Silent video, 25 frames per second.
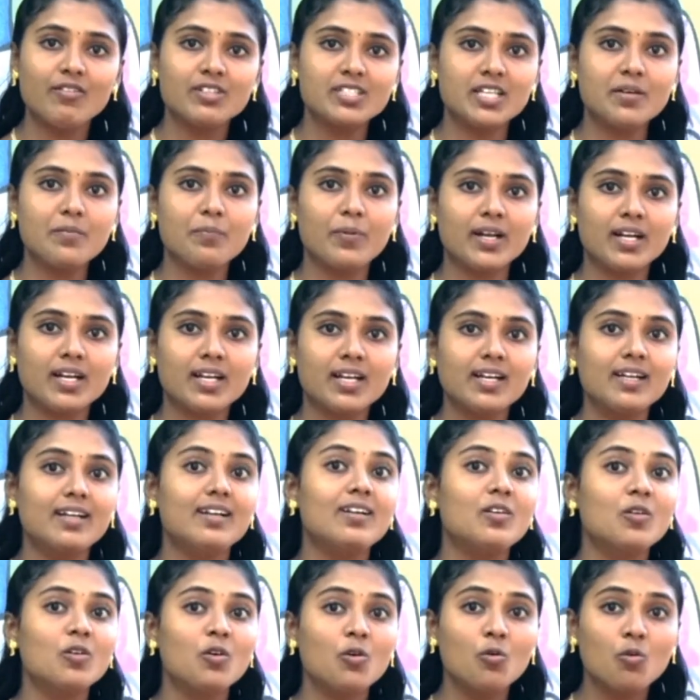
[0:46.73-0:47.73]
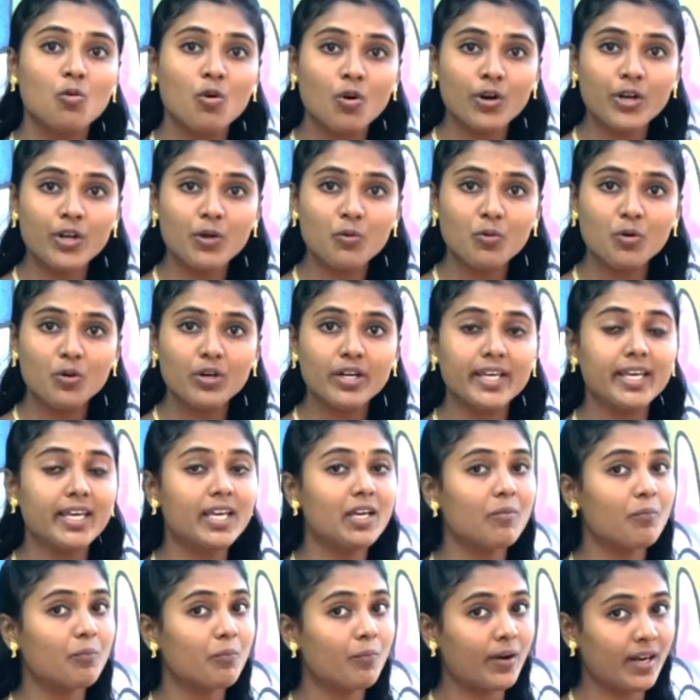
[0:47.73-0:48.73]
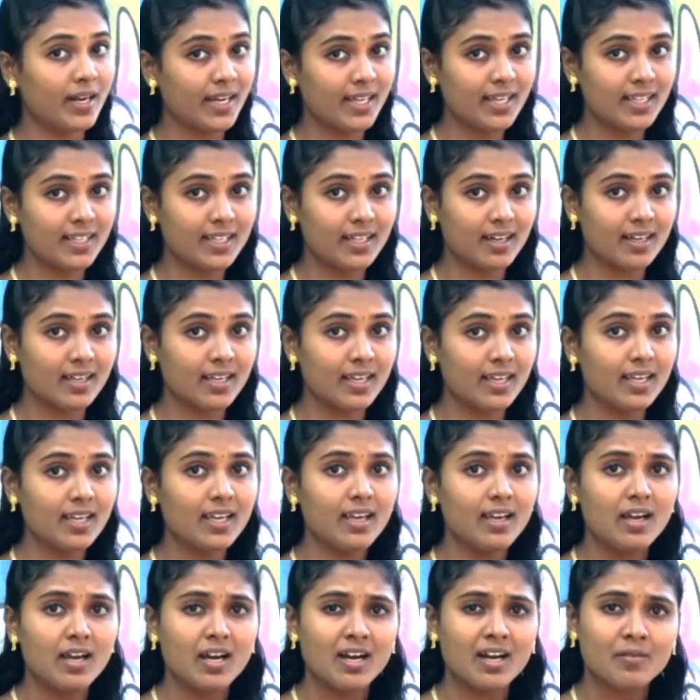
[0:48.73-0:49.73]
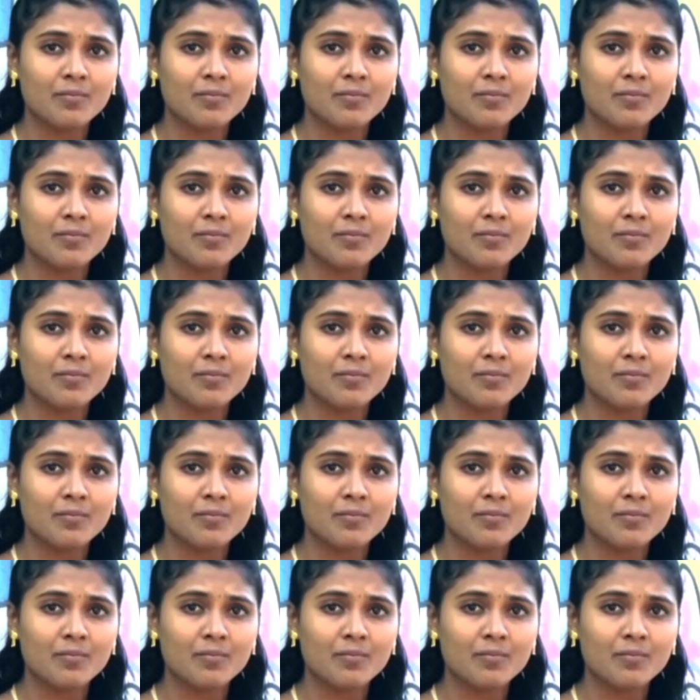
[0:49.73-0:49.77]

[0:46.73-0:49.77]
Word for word: அவற்றின் பற்கள் ஓடி ஓடி பழையதாகி